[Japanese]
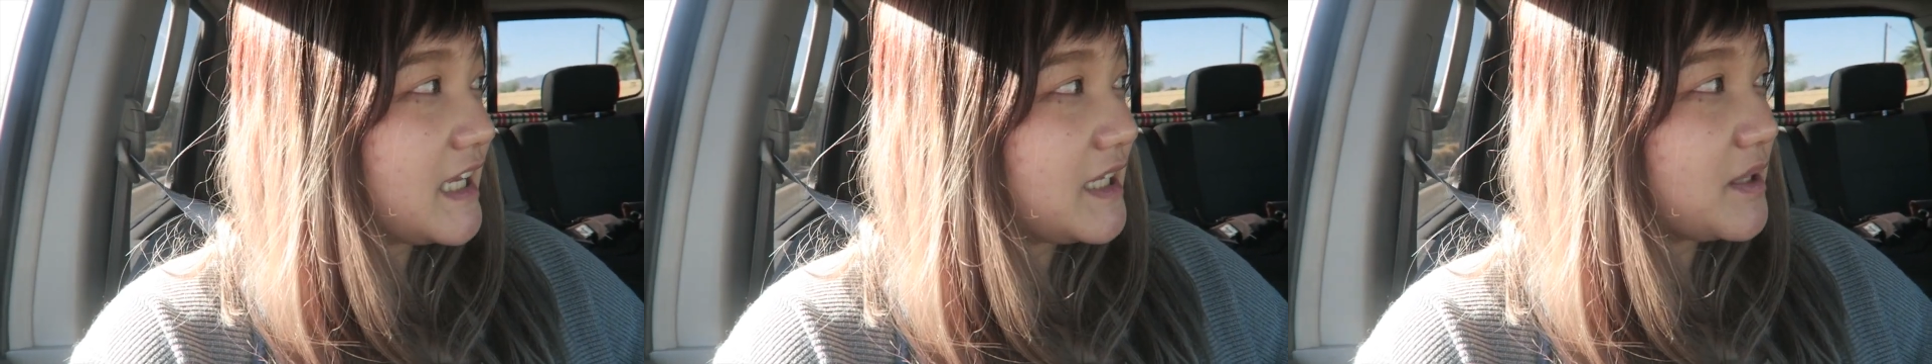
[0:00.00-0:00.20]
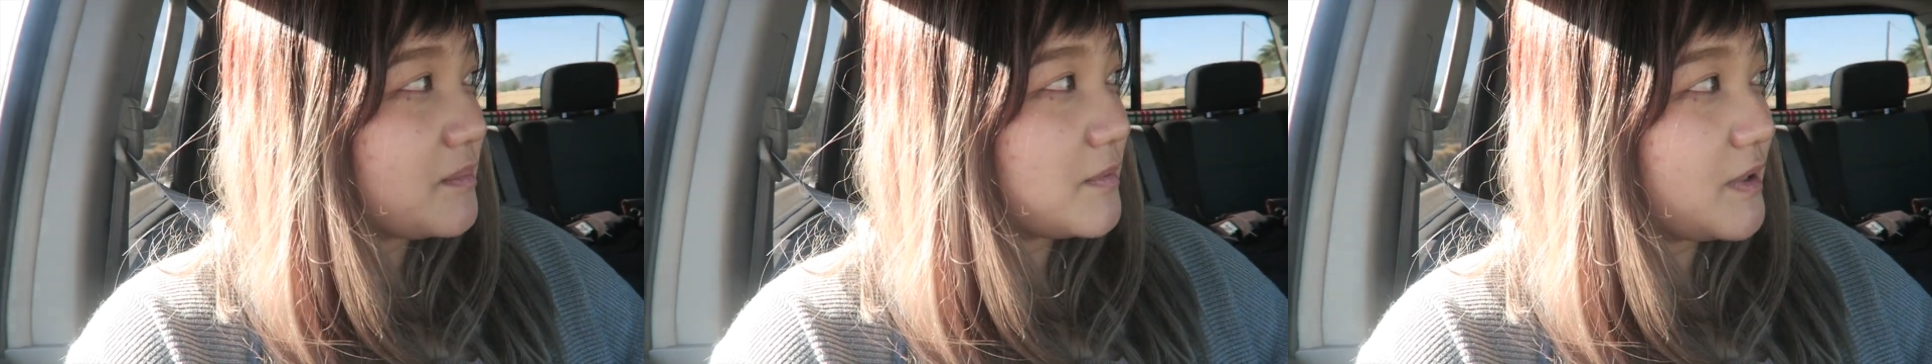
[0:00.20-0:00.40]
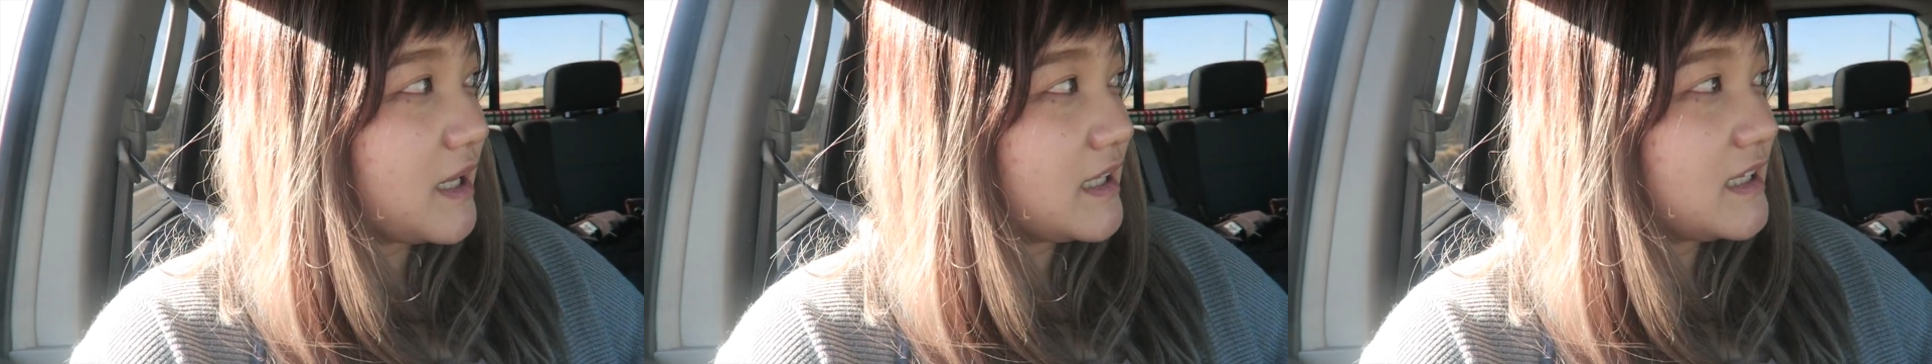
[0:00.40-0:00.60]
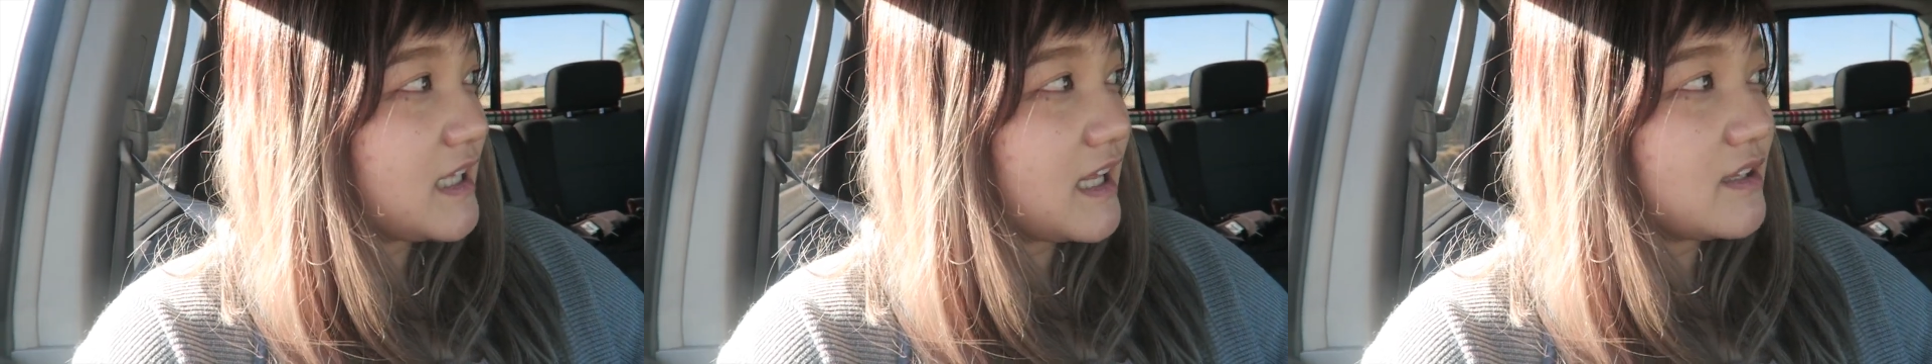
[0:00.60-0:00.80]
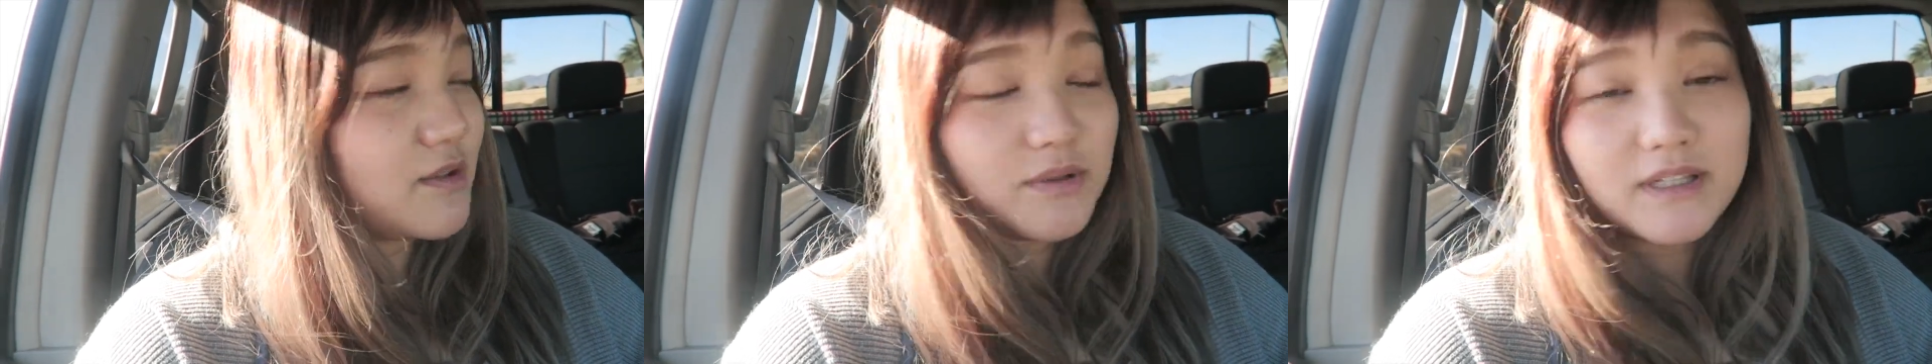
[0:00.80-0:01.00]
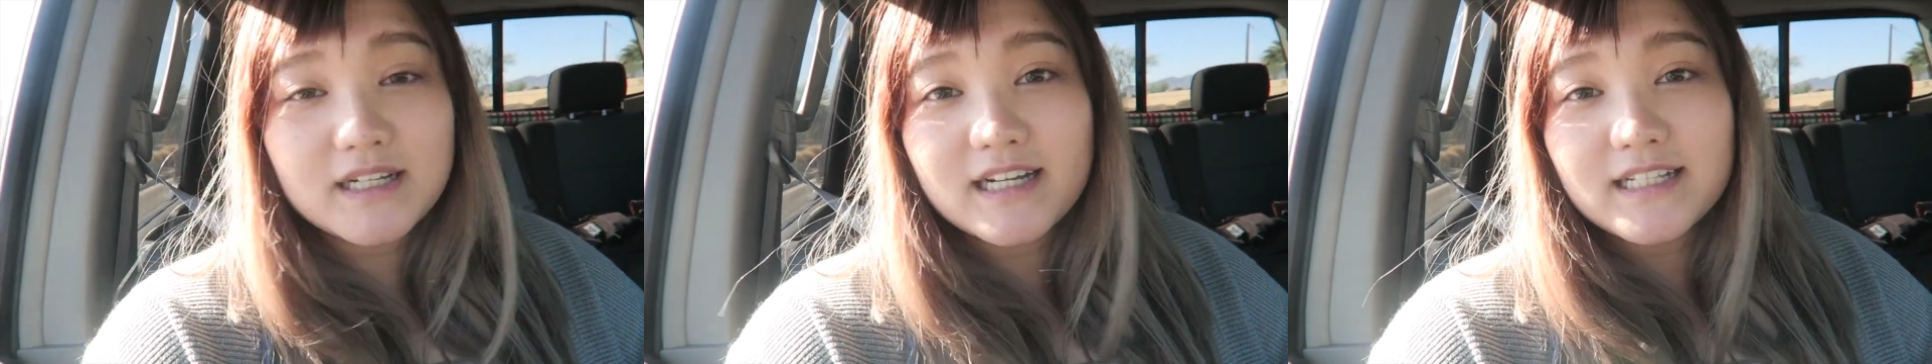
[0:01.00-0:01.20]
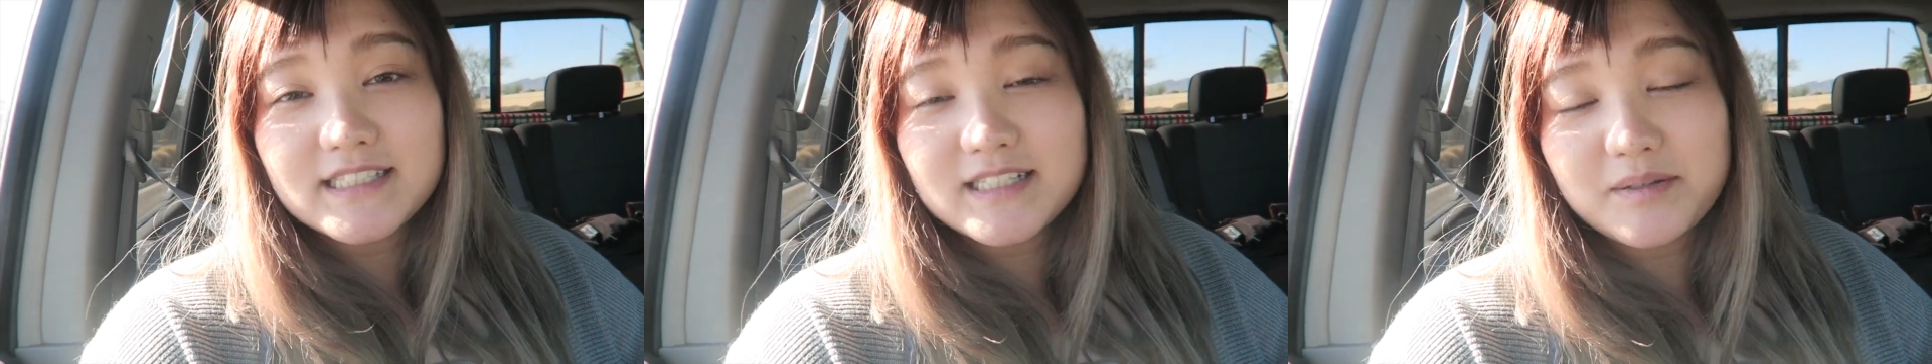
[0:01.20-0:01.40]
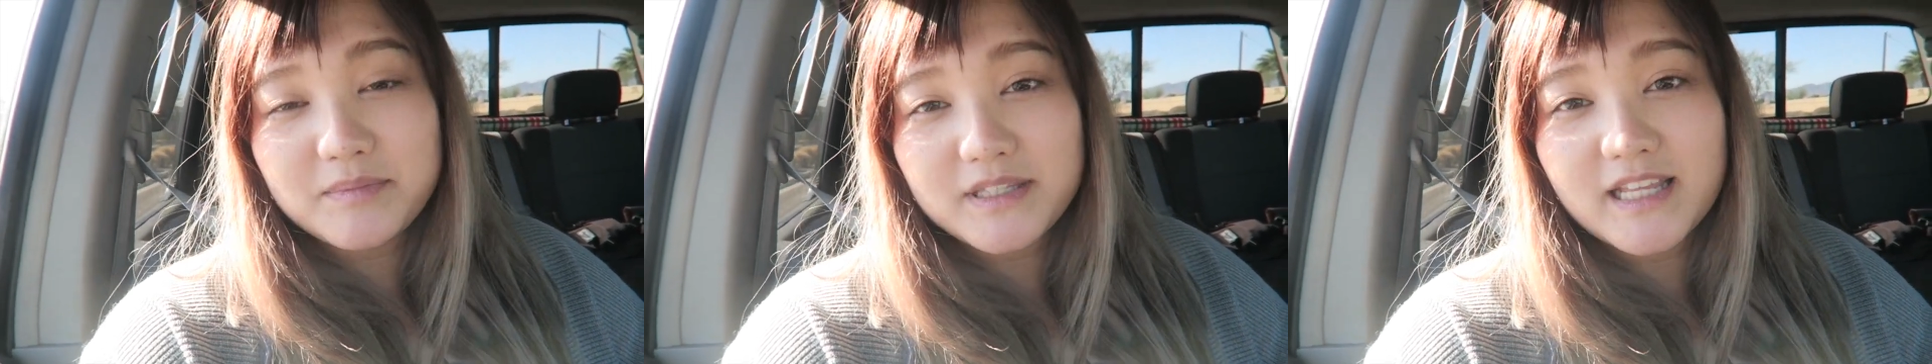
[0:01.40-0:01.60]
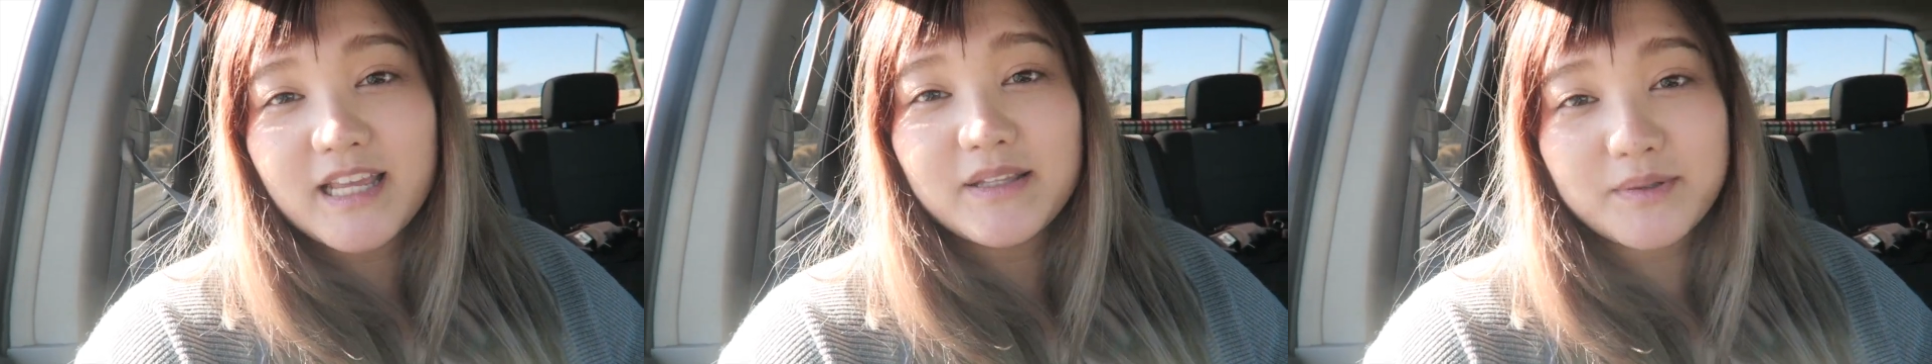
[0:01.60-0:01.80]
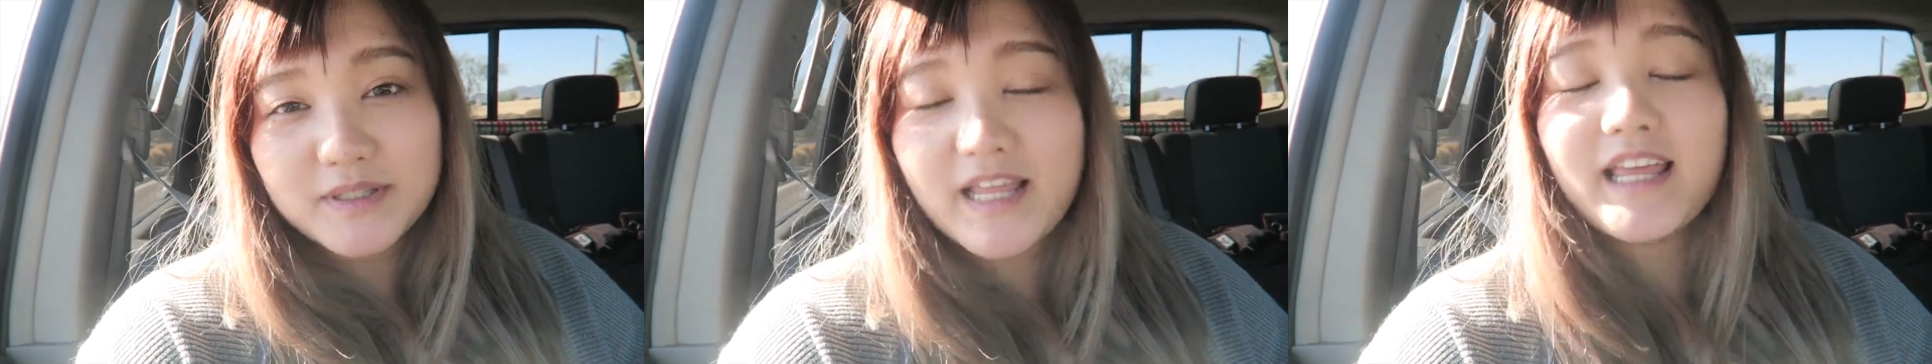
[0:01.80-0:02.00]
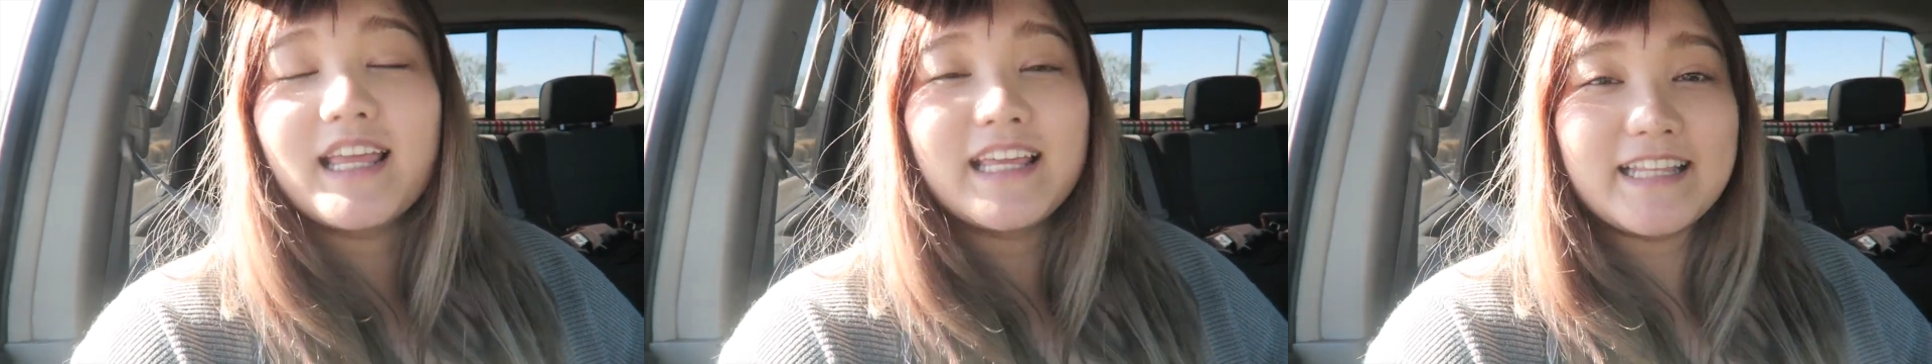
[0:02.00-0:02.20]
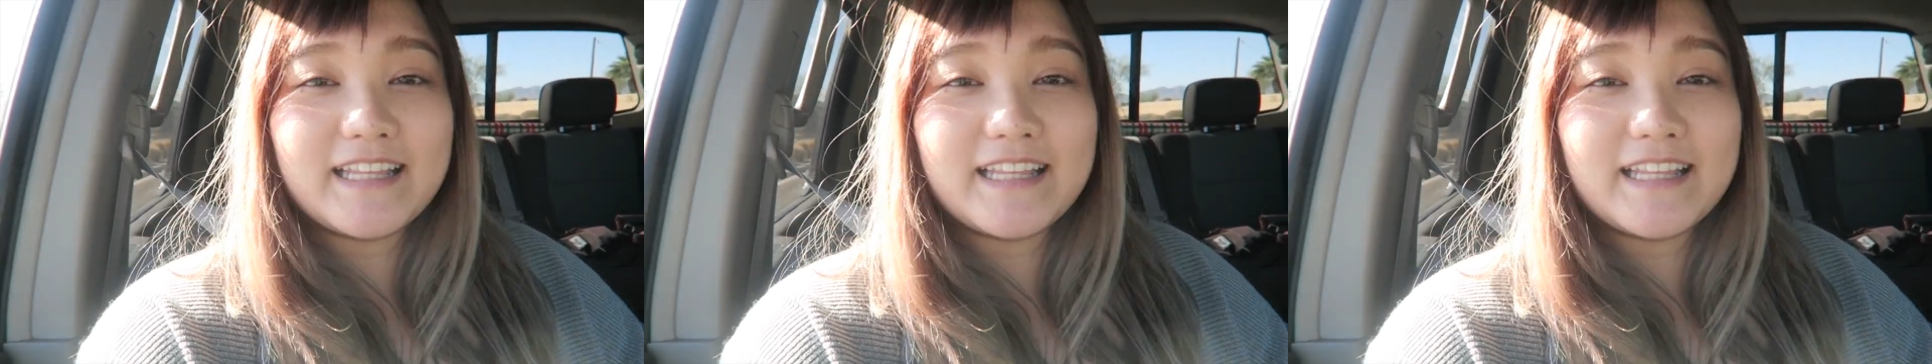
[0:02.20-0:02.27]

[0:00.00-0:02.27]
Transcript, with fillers: 行ってもらってどんな感じが見たいので行っ